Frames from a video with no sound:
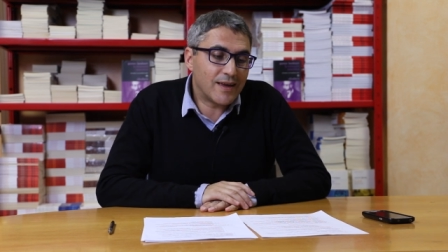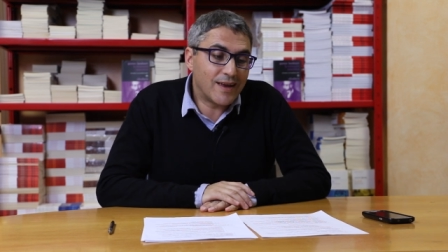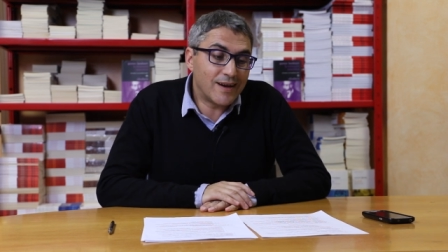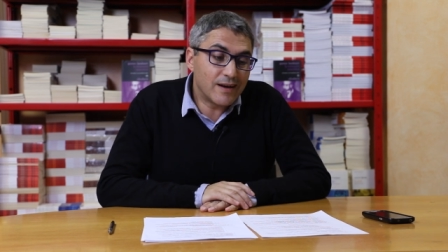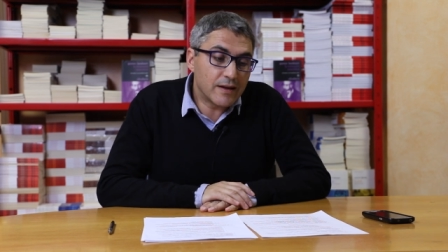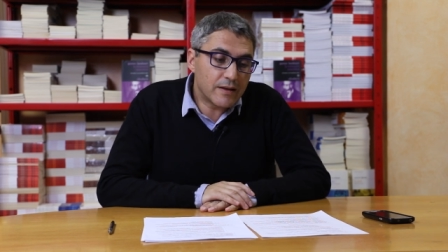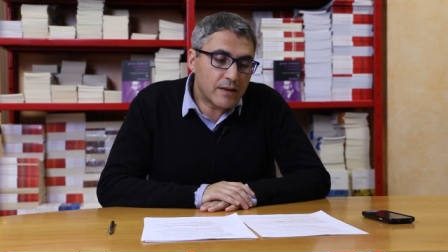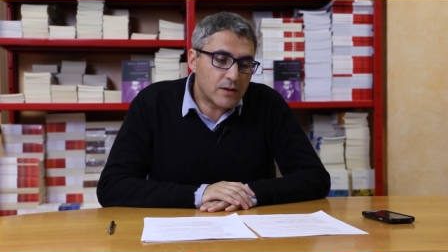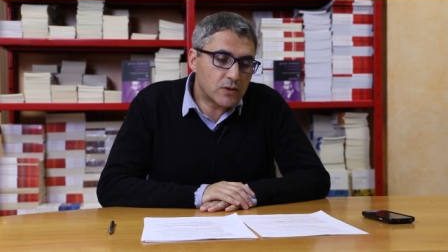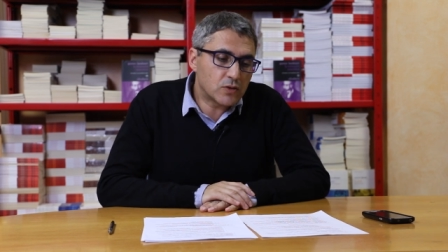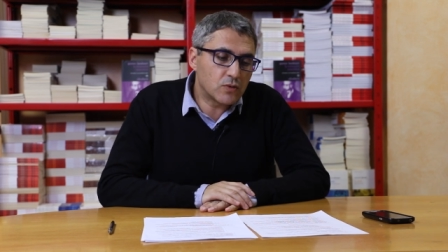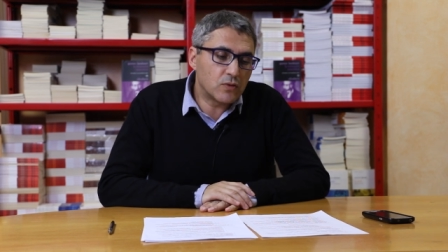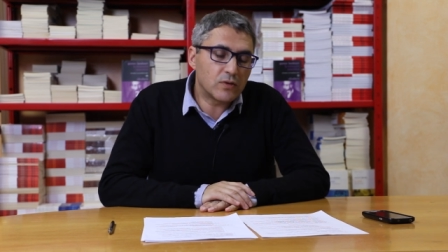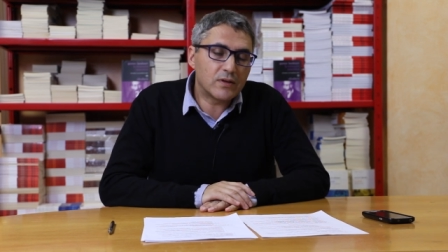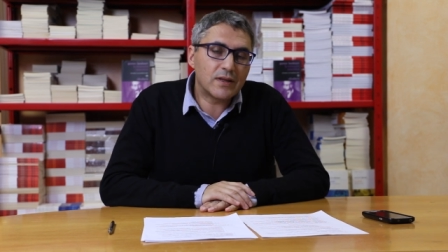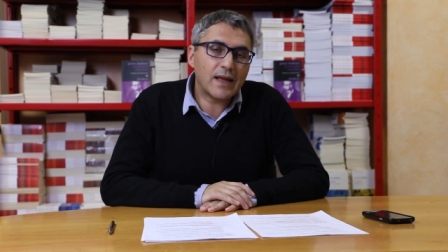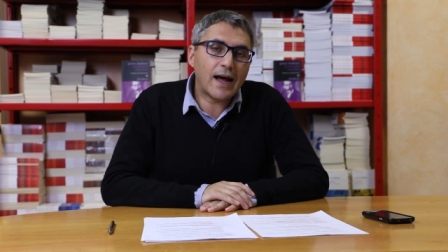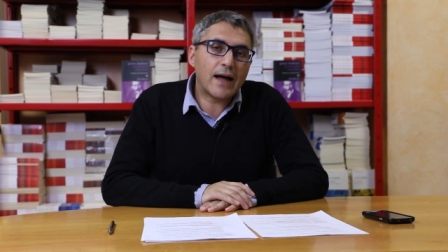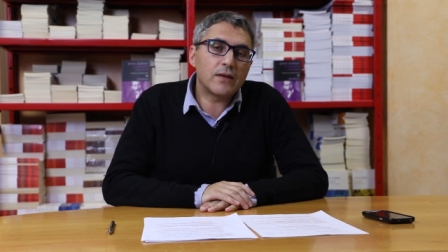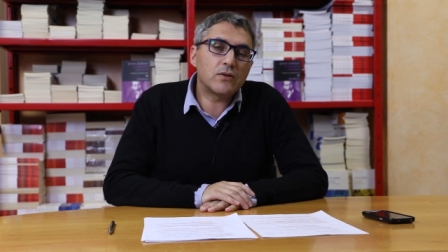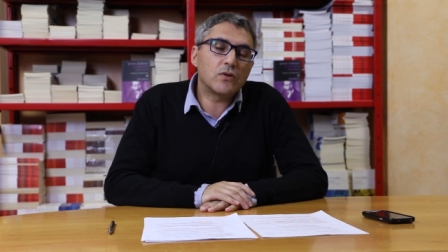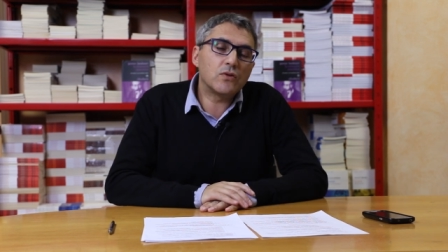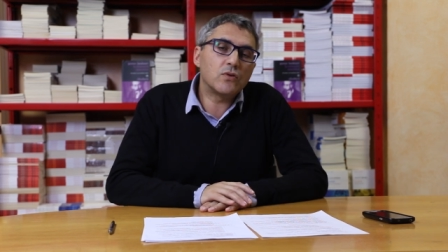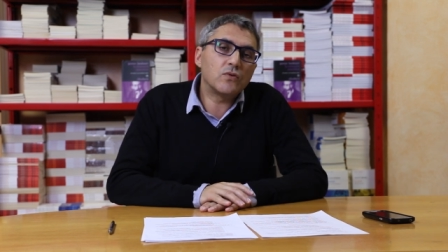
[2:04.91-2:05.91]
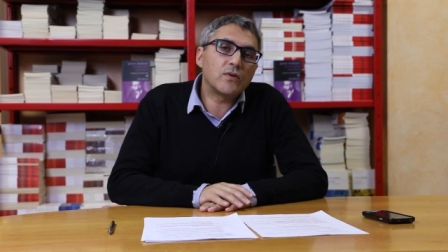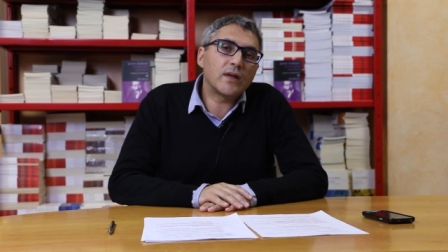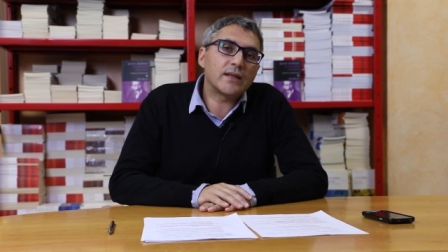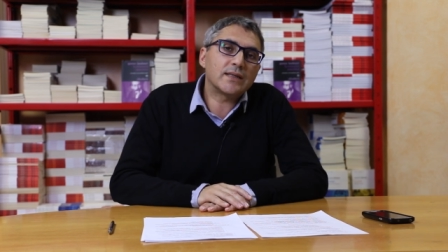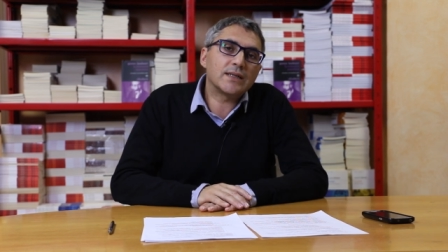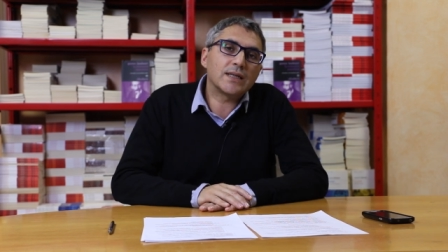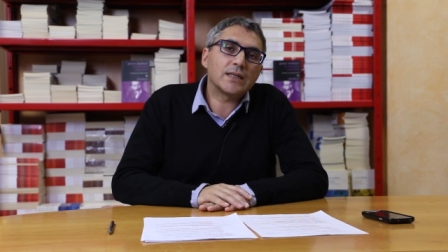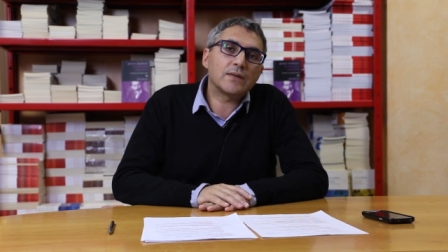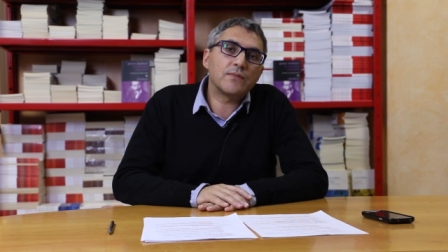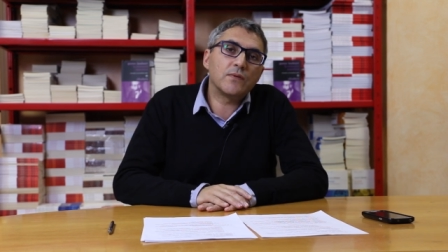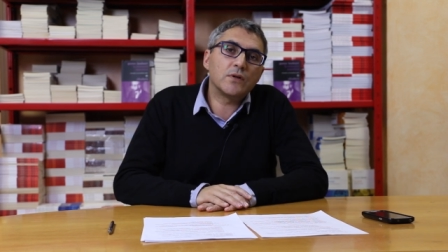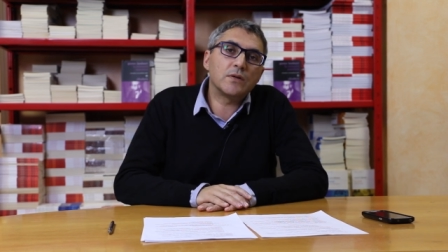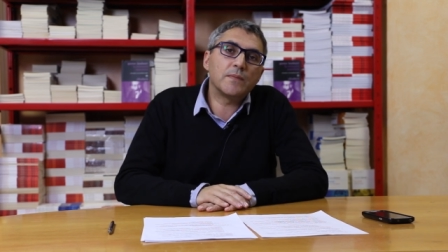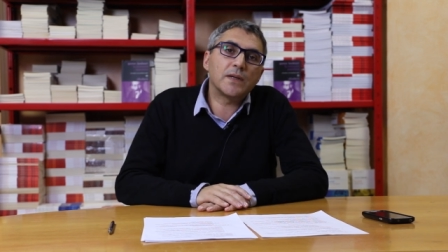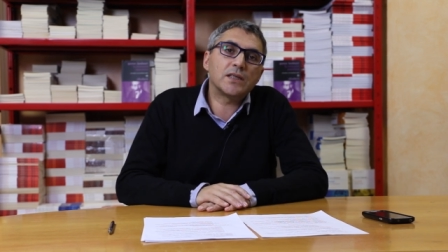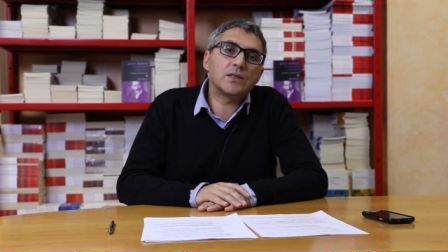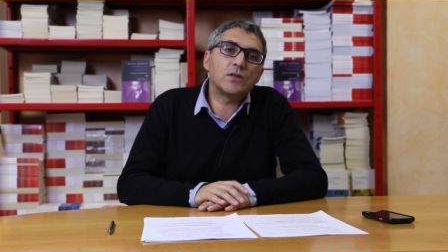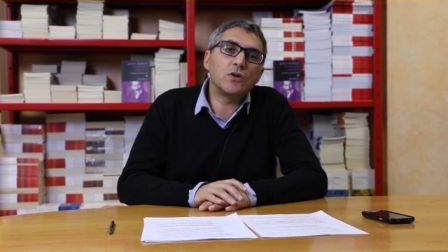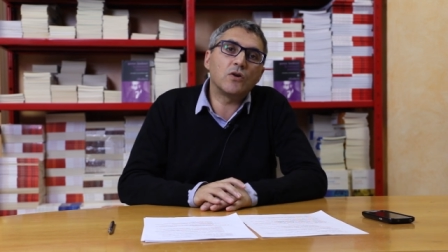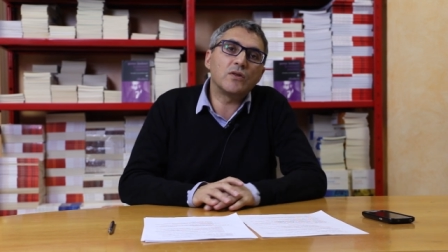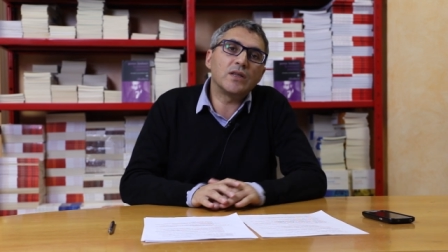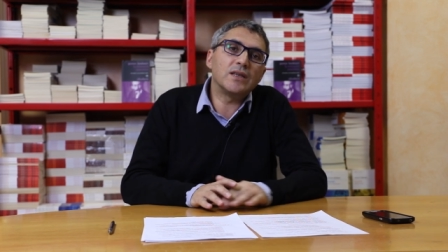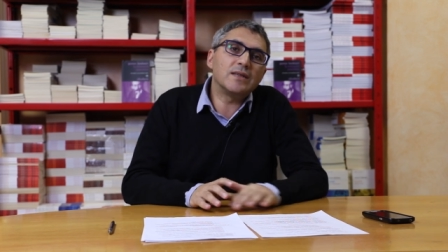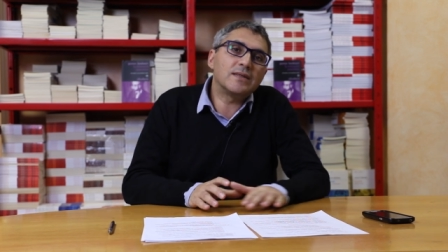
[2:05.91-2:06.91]
il risultato di una
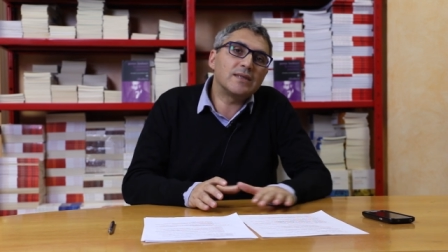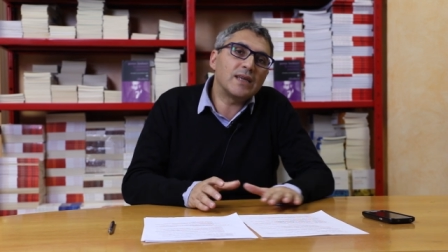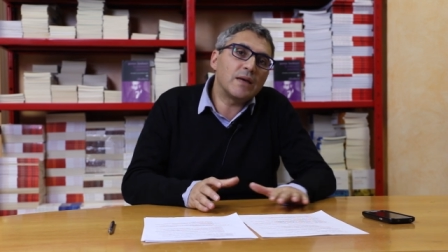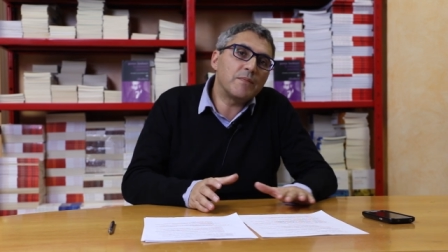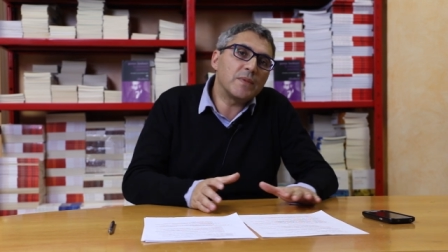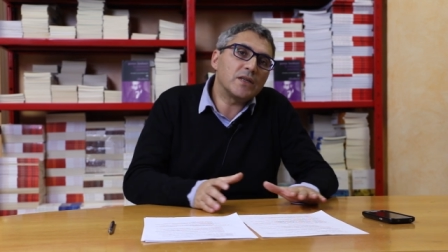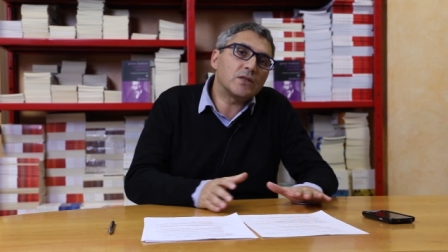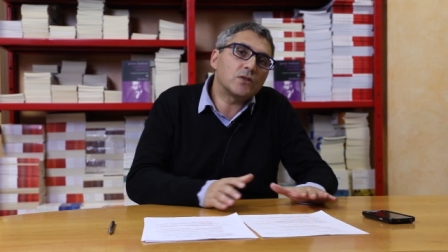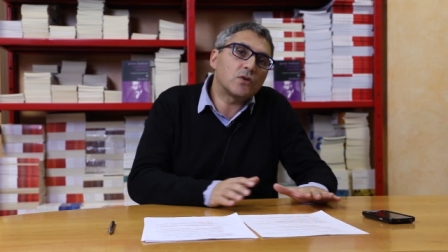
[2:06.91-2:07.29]
trasformazione insieme